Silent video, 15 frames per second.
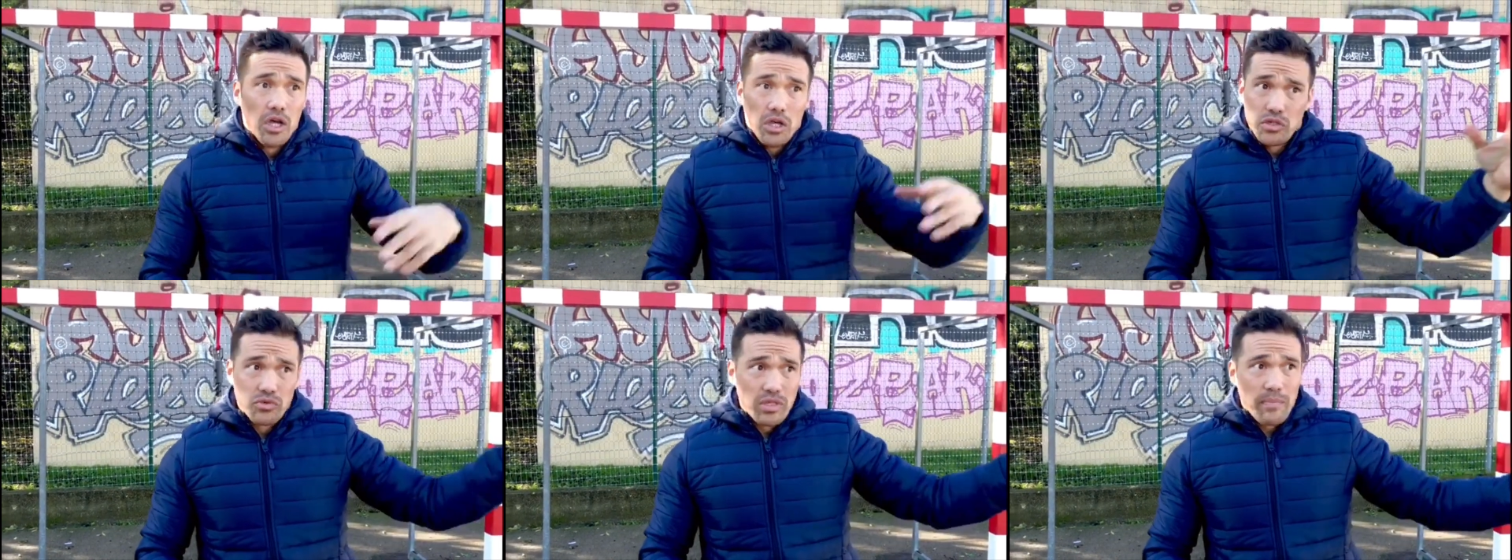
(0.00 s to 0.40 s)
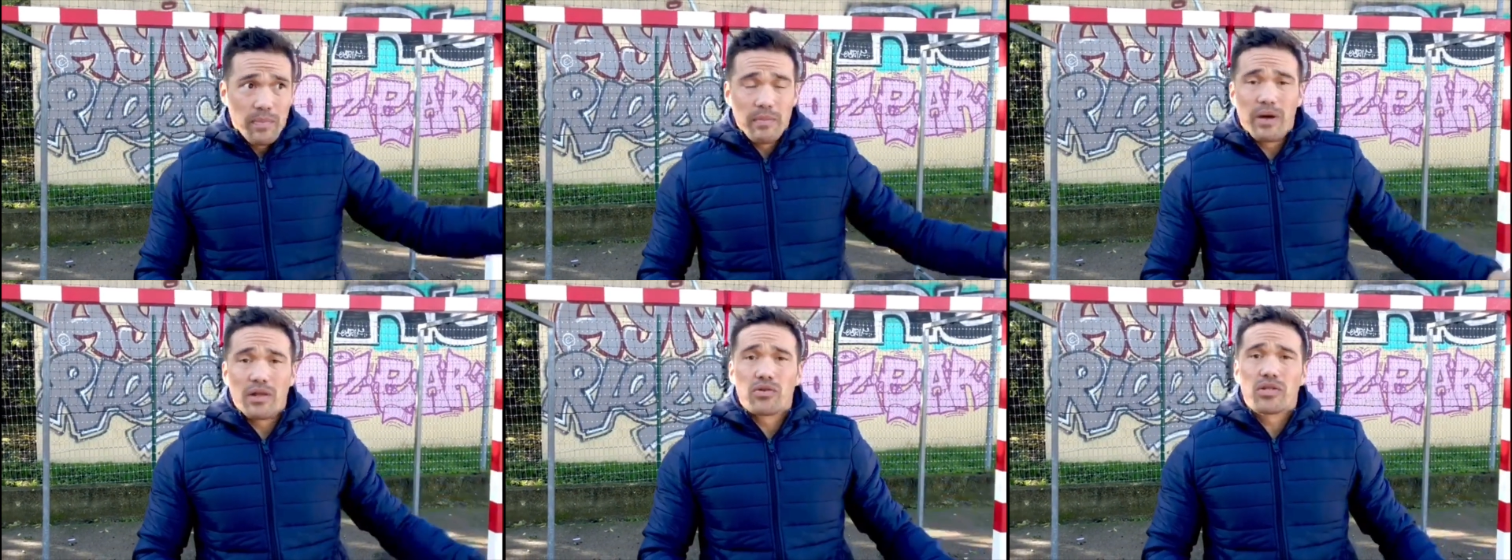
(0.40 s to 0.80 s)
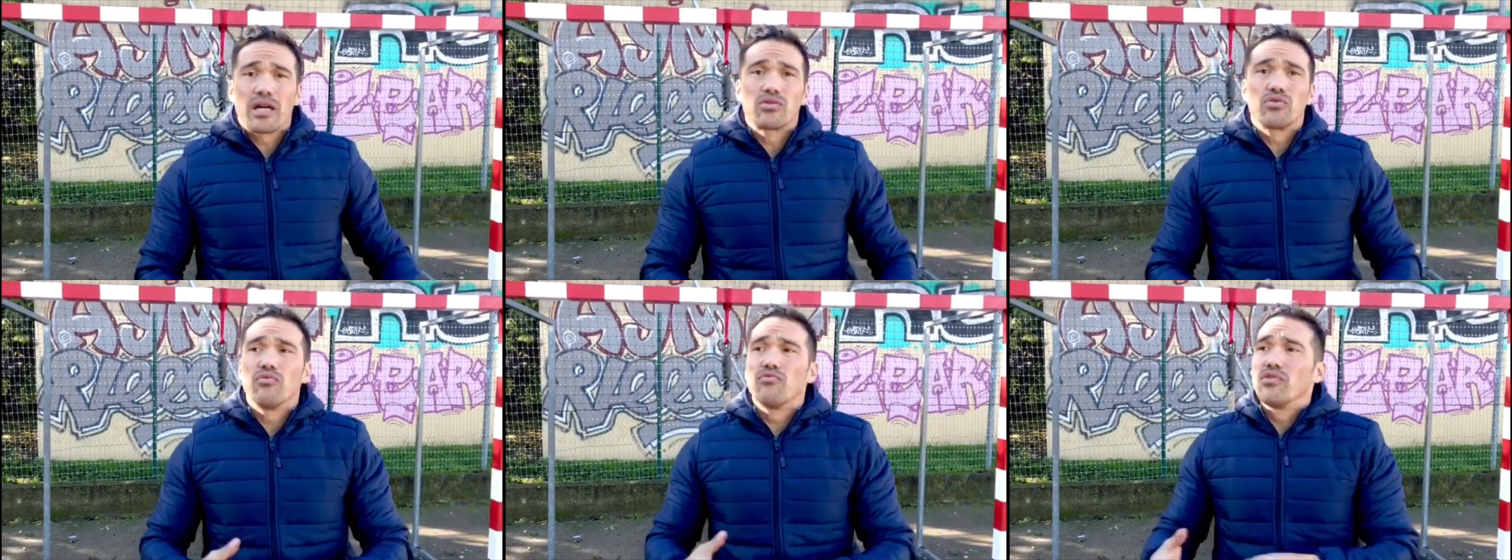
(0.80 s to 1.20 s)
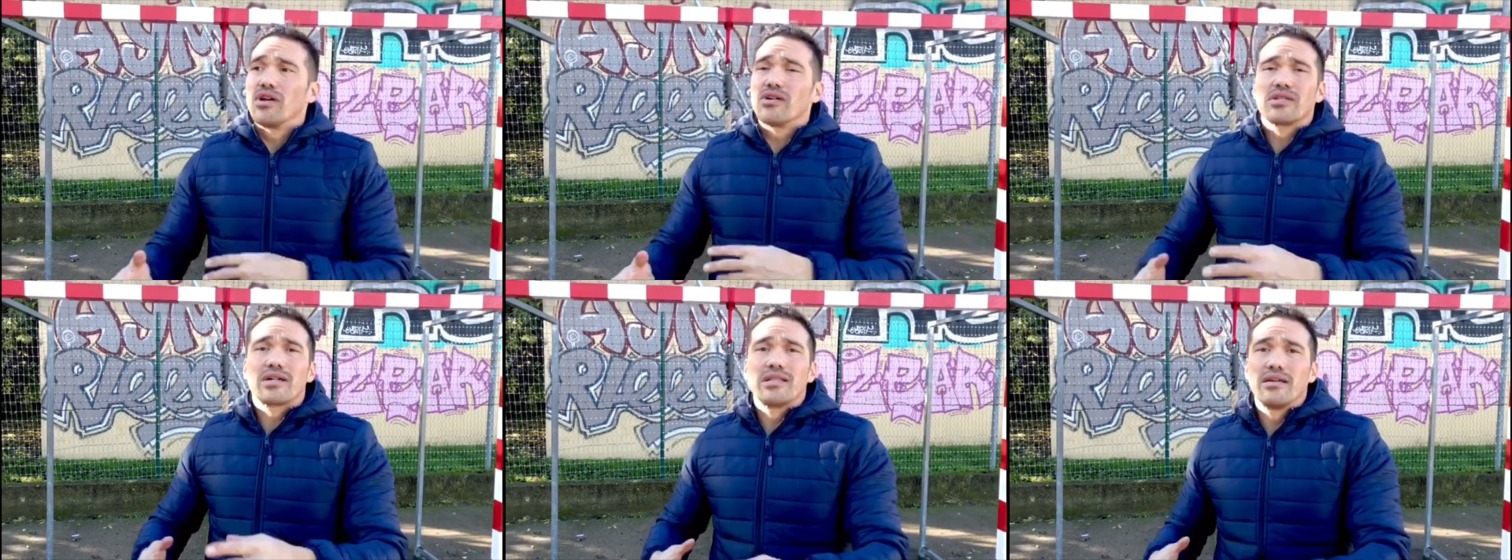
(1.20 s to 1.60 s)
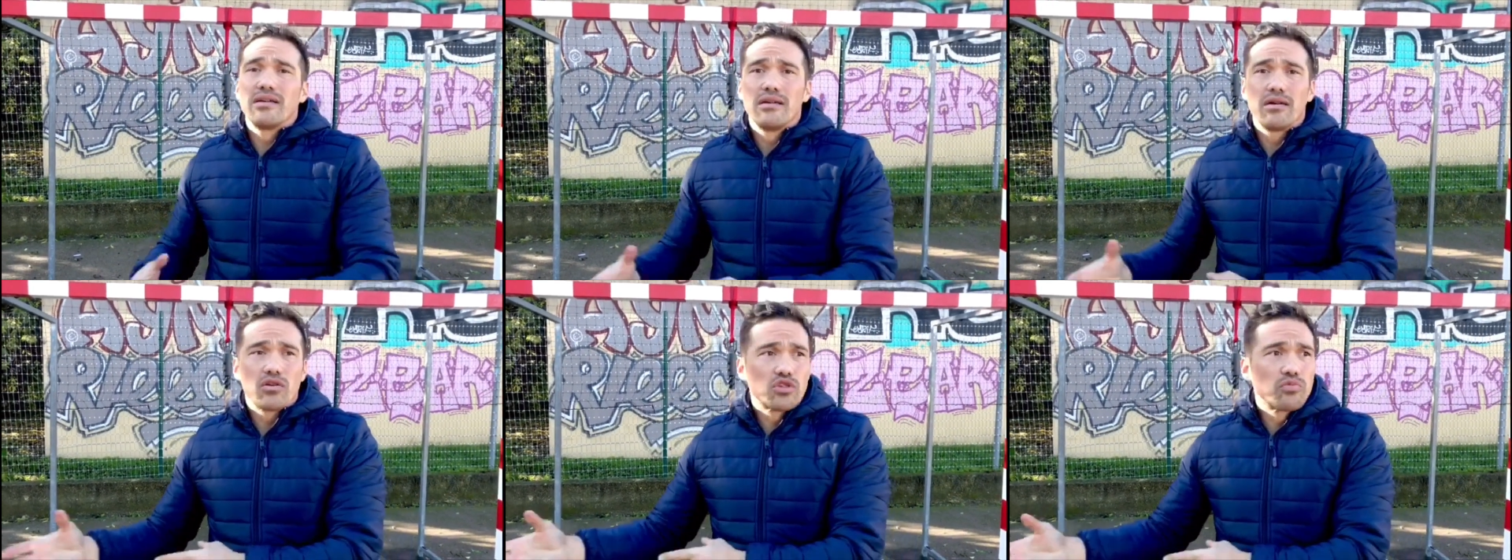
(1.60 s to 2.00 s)
Si vous n'avez pas de barre de traction, vous voulez
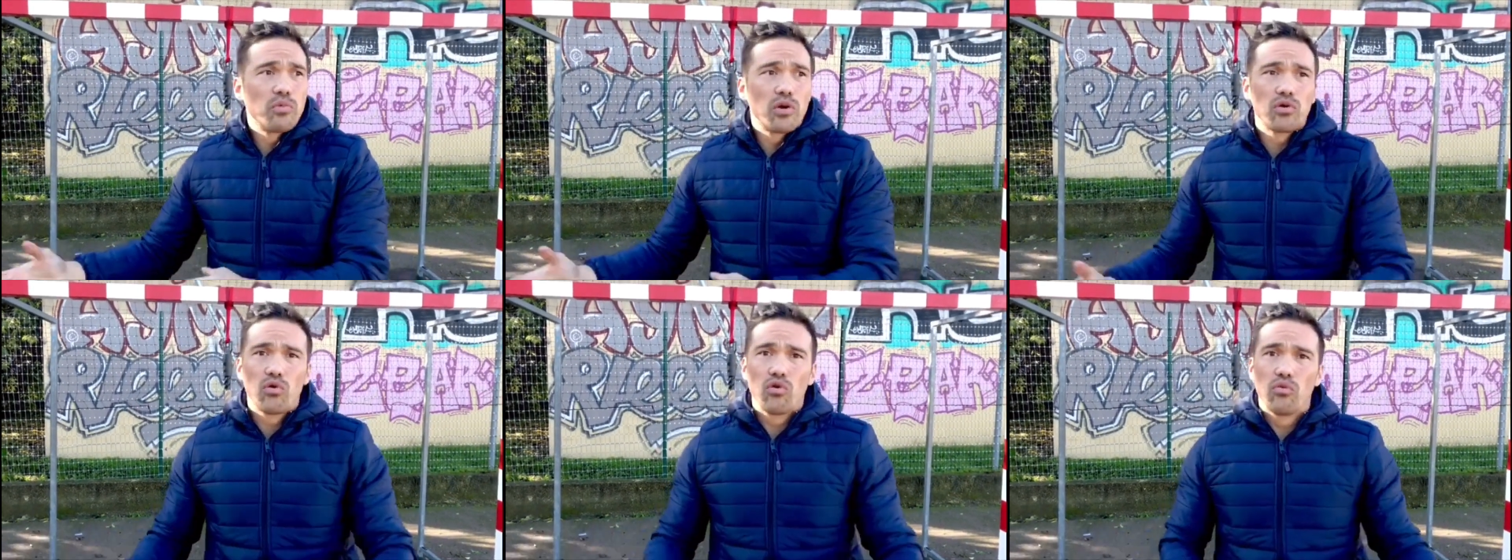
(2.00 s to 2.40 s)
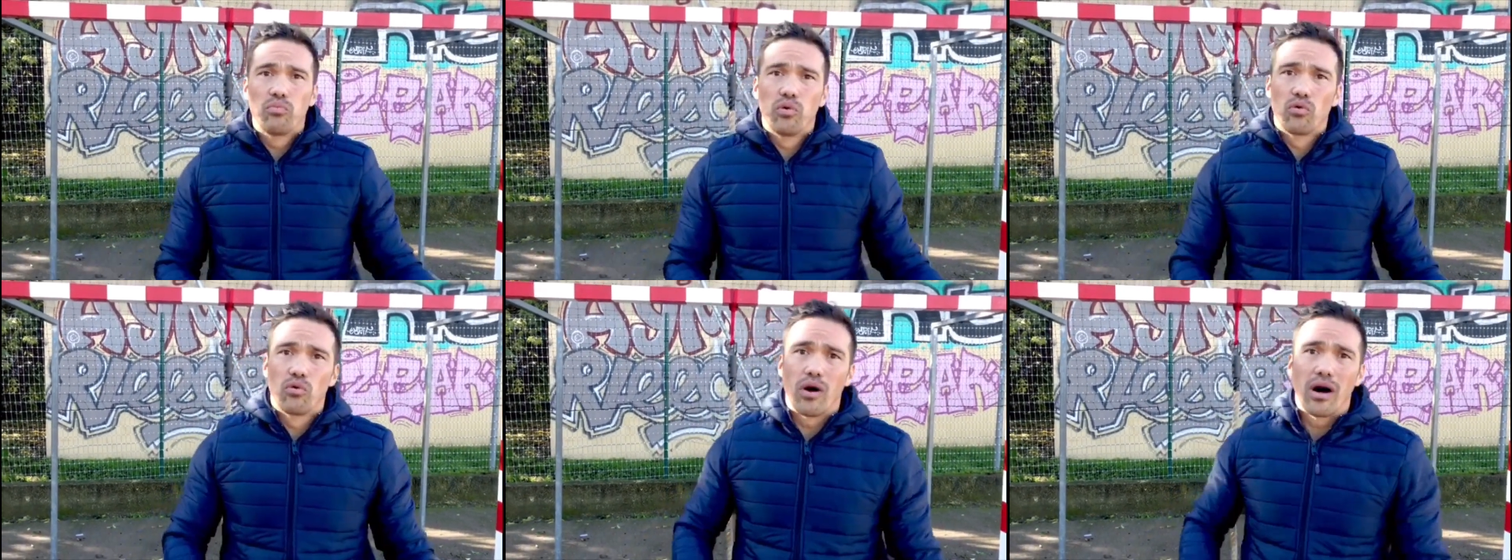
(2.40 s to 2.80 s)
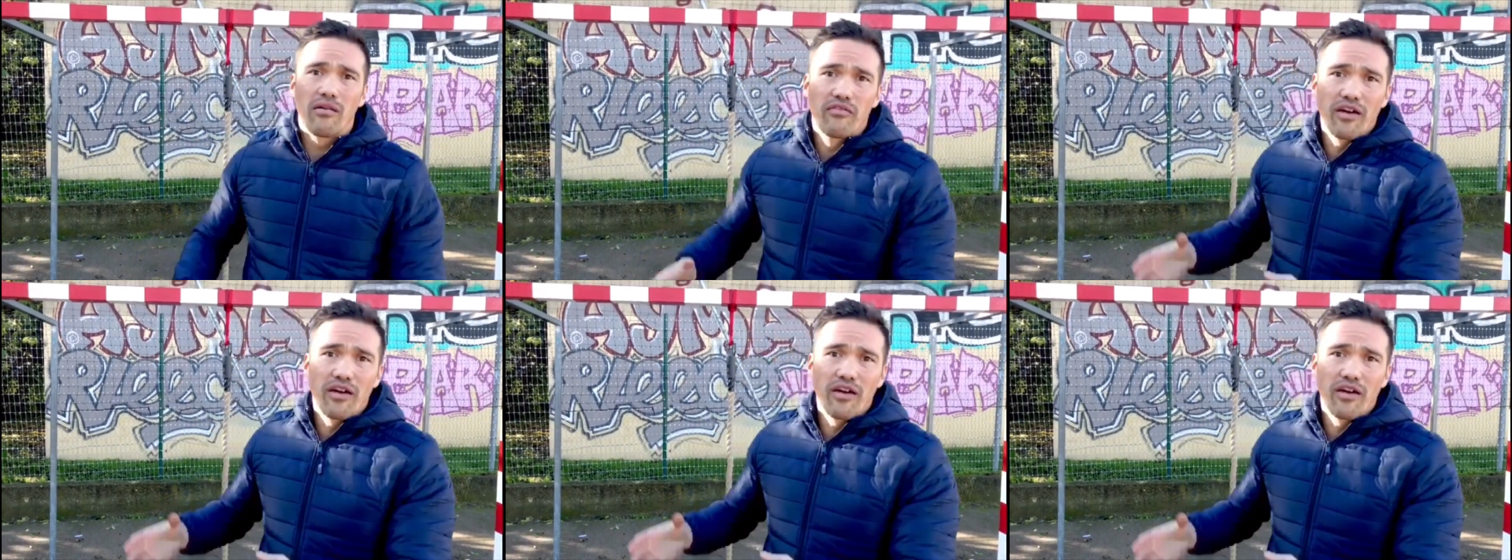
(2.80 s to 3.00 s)
entraîner en small group ou quoi,